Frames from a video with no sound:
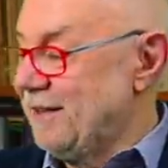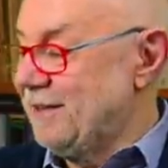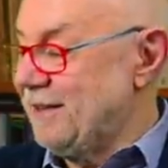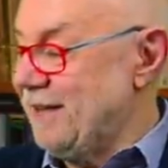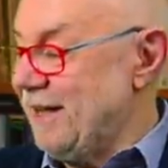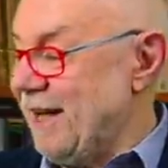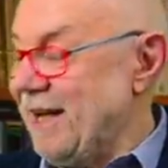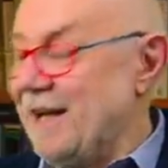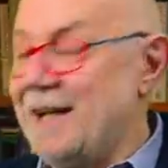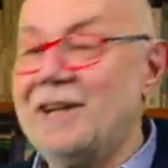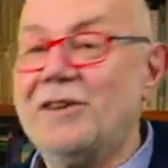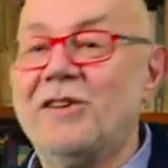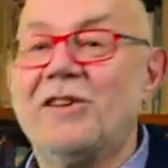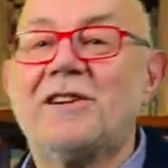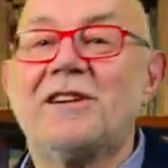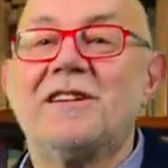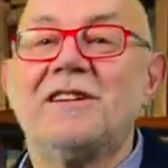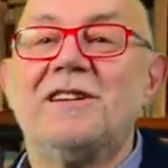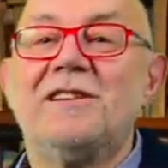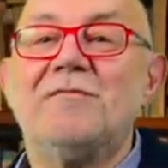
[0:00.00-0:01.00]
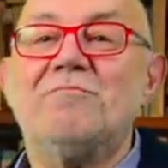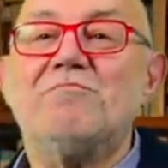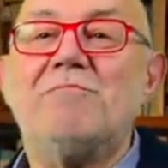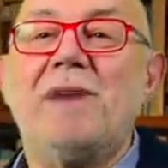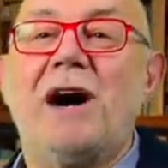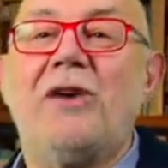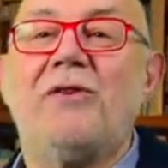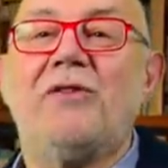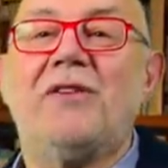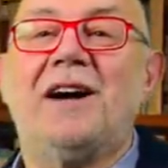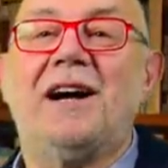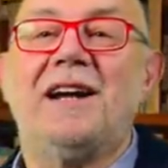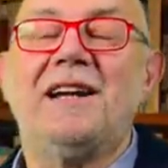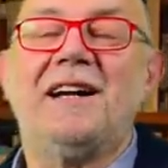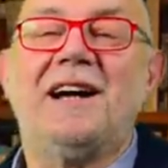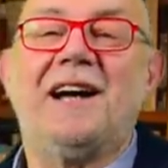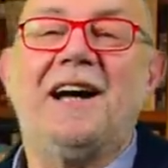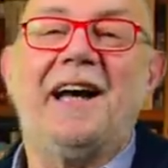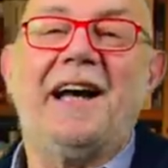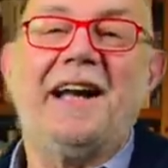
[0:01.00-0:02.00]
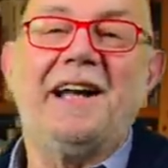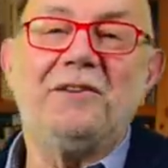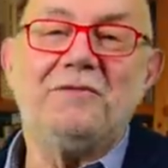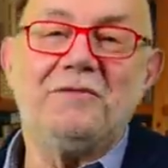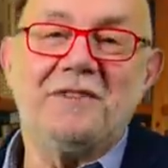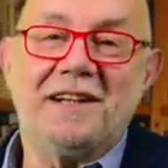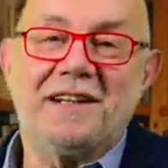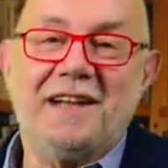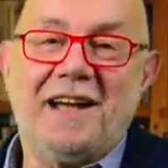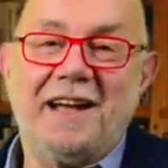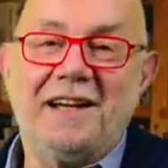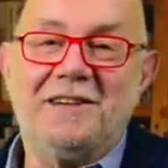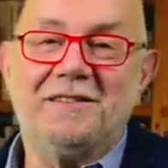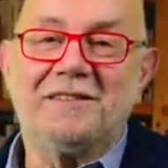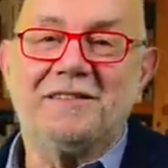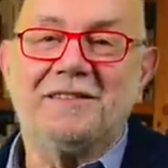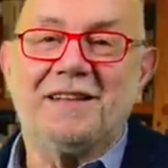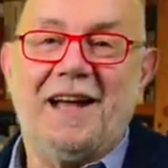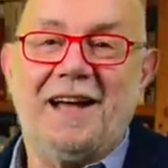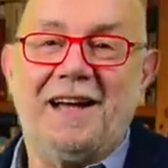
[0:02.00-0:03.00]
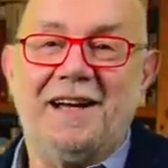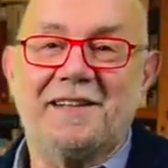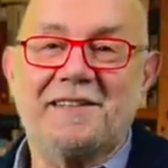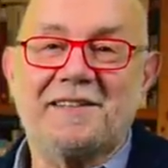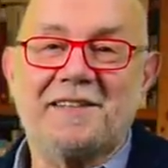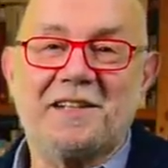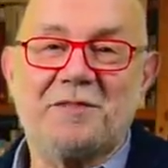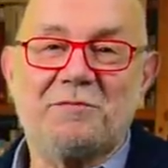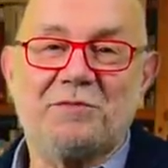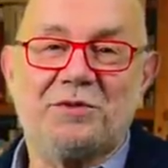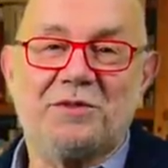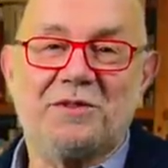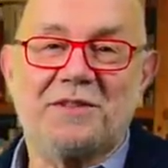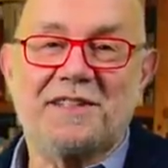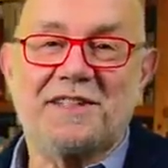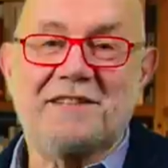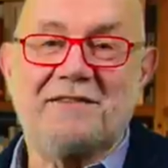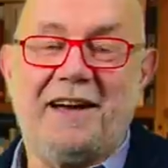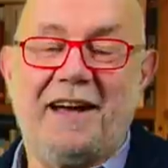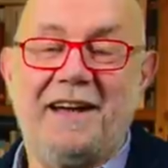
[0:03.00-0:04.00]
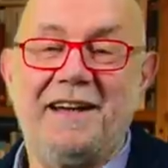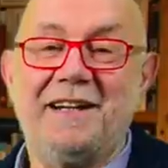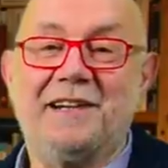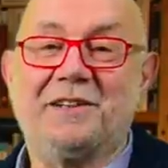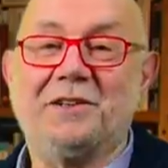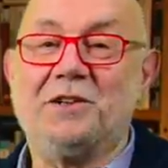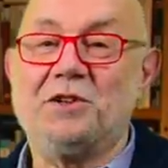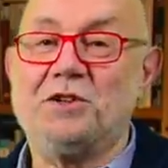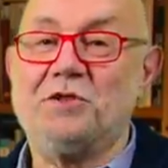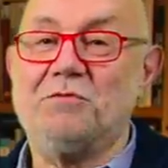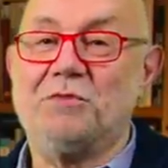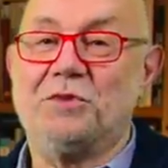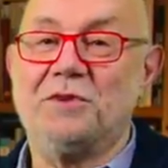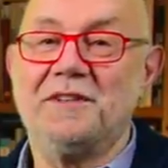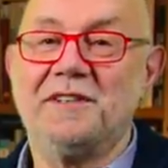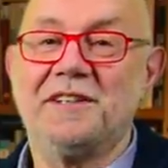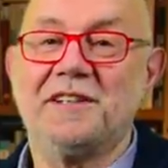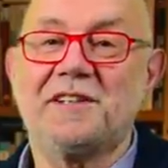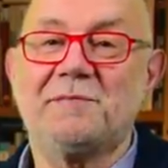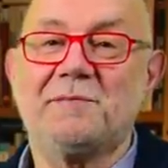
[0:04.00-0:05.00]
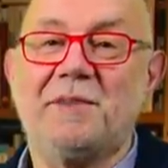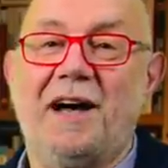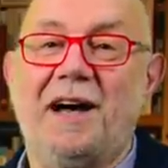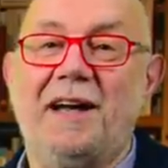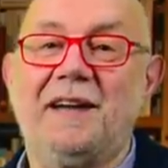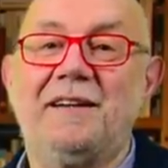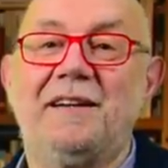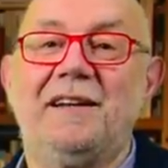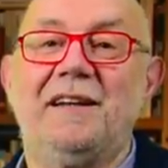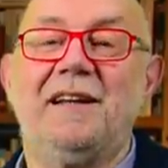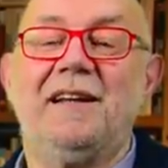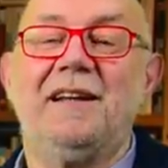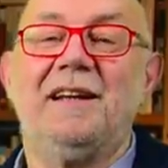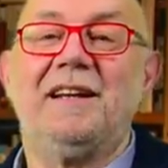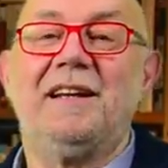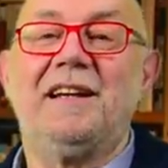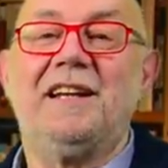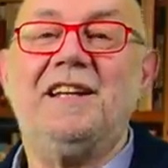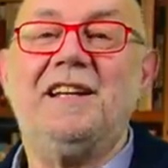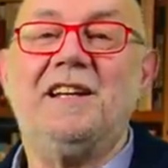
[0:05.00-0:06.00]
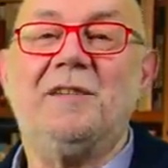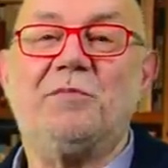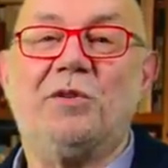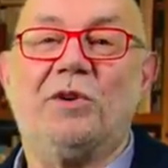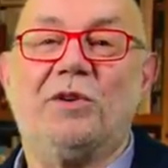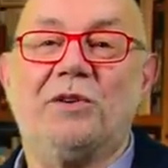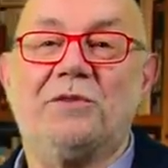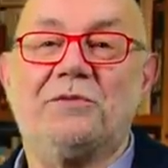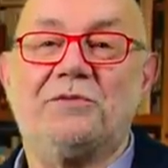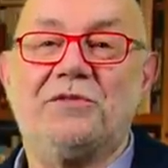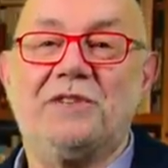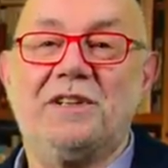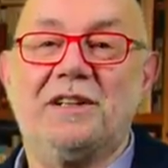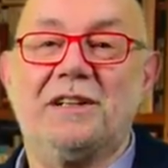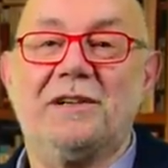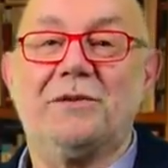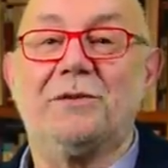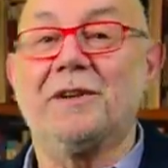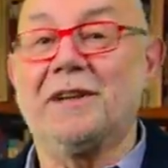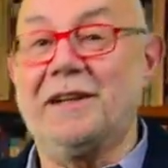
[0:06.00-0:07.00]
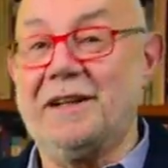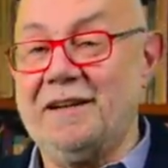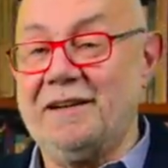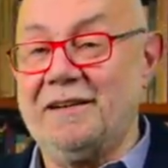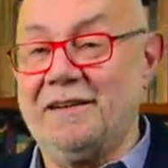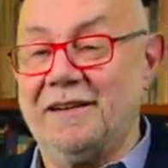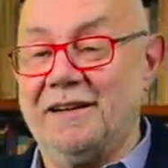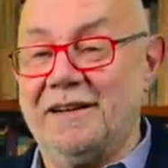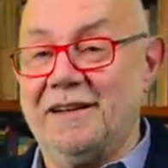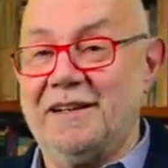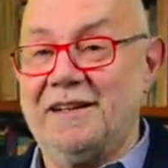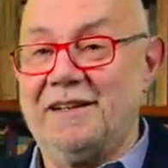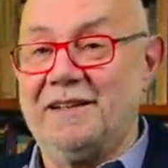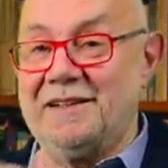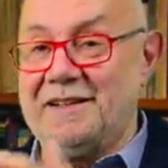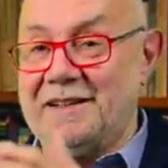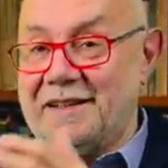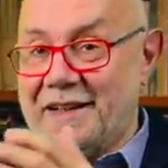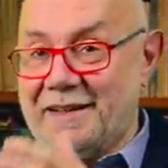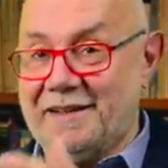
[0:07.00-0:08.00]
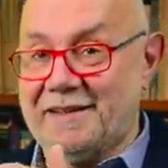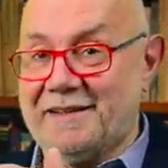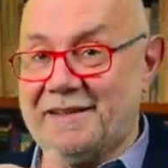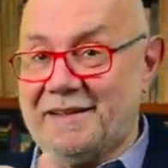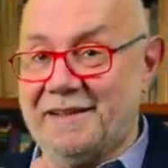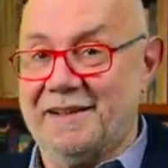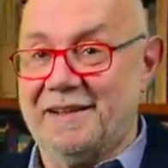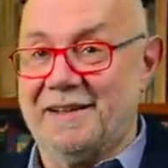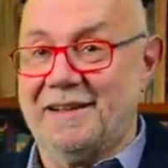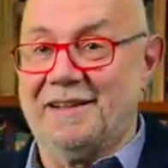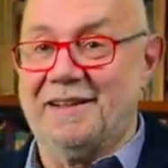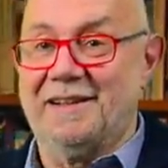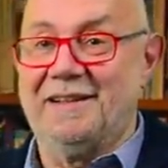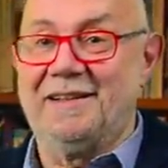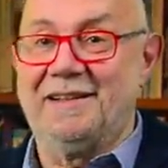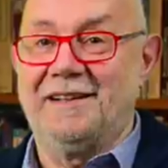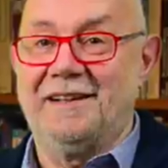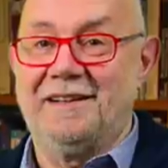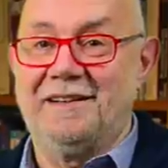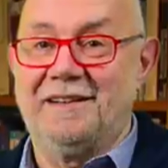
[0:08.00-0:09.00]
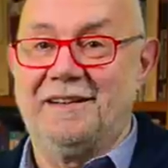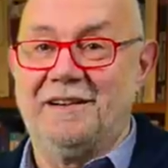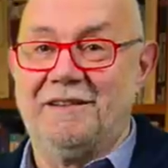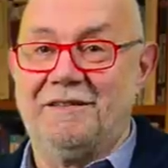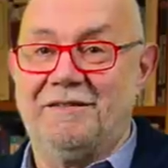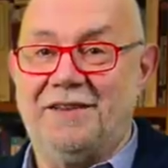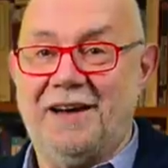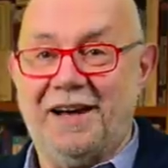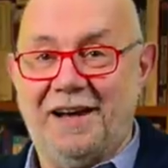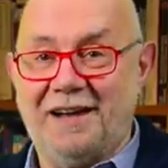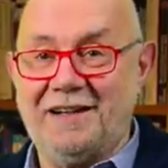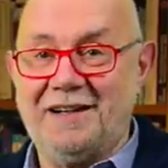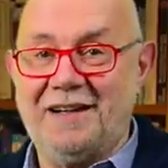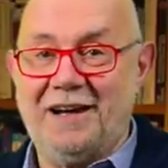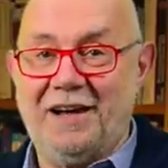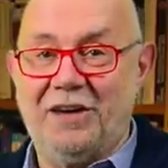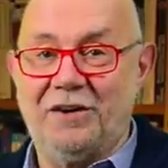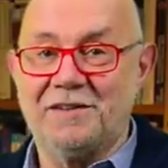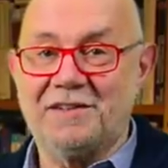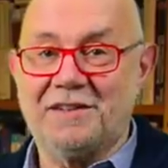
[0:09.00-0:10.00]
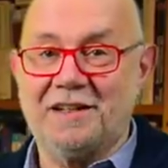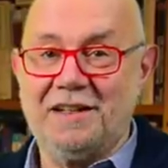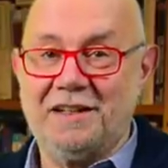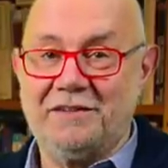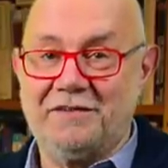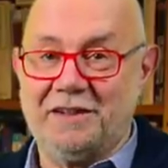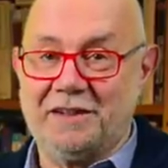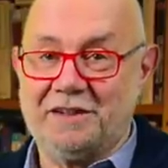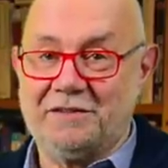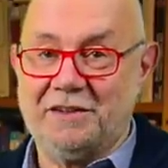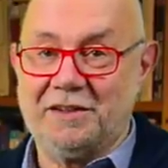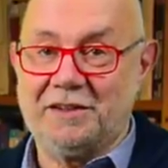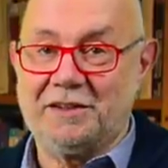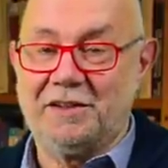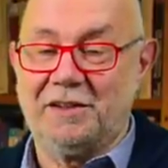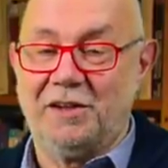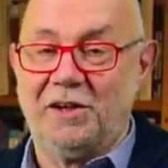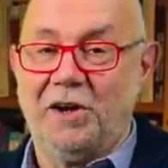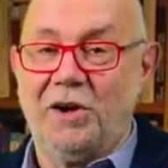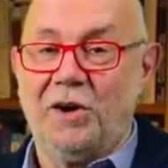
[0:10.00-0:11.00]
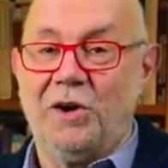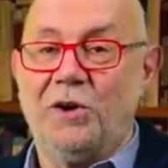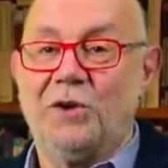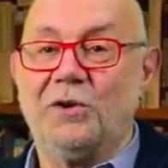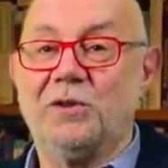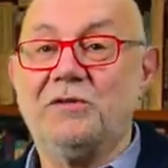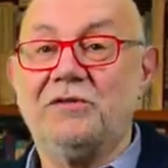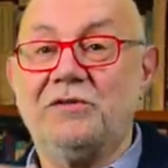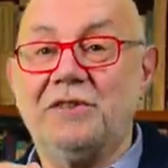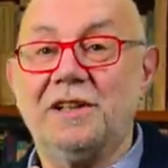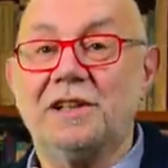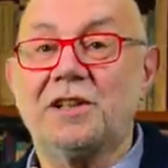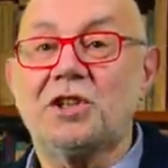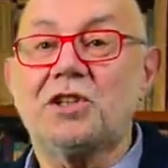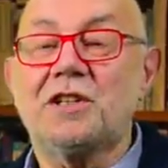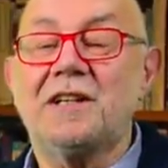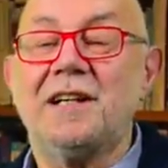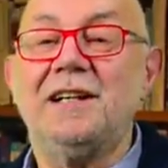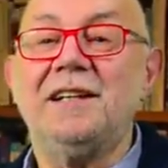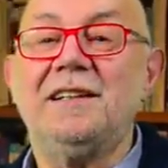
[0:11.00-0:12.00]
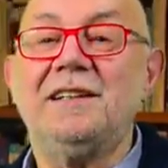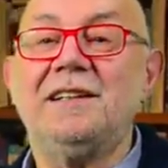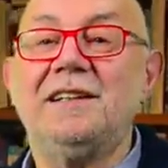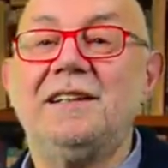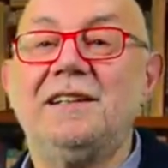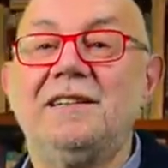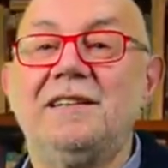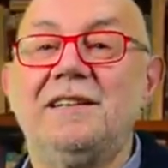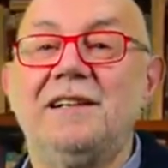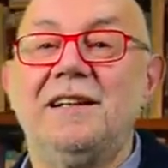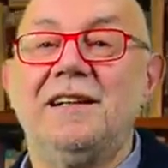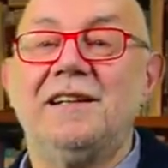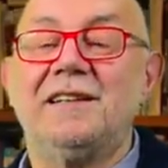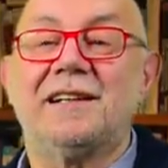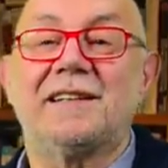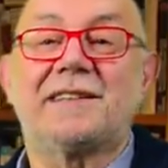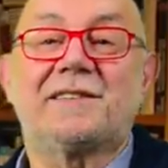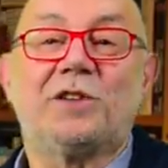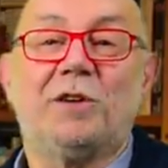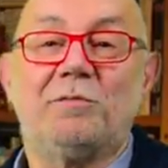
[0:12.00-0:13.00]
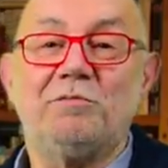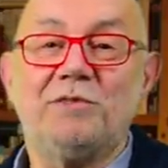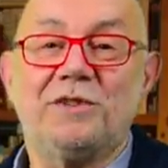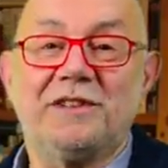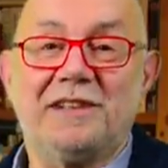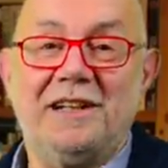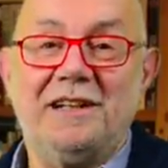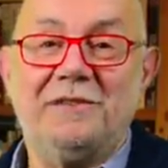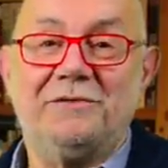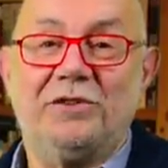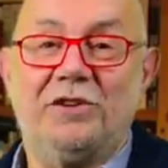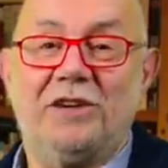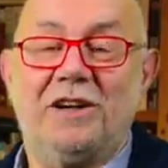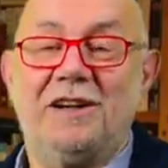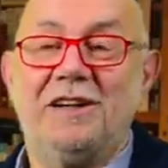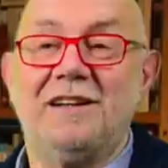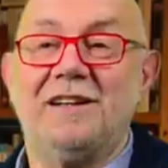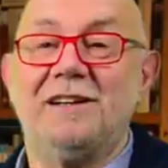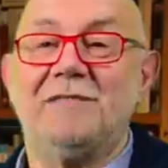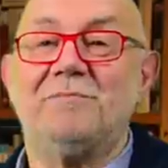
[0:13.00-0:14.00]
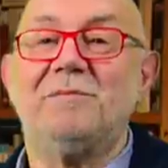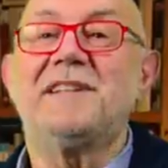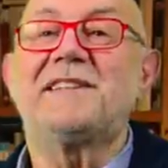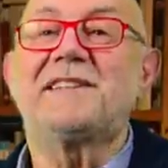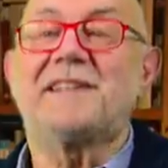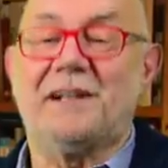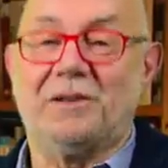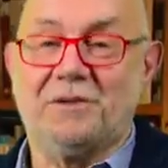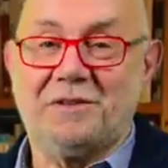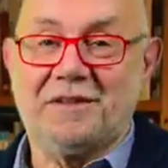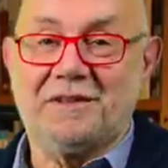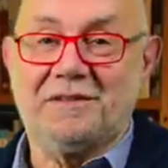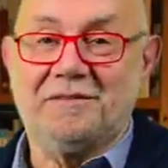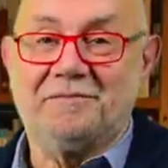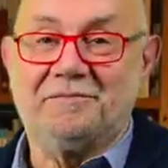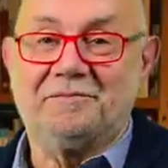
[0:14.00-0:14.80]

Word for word: die E-Lok Baureihe 181.2 der Deutschen Bundesbahn in Epoche 4 Lorraine die jetzt in den Fachhandel ausgeliefert wird. Und wir stellen Ihnen das Topmodell vor mit Sound.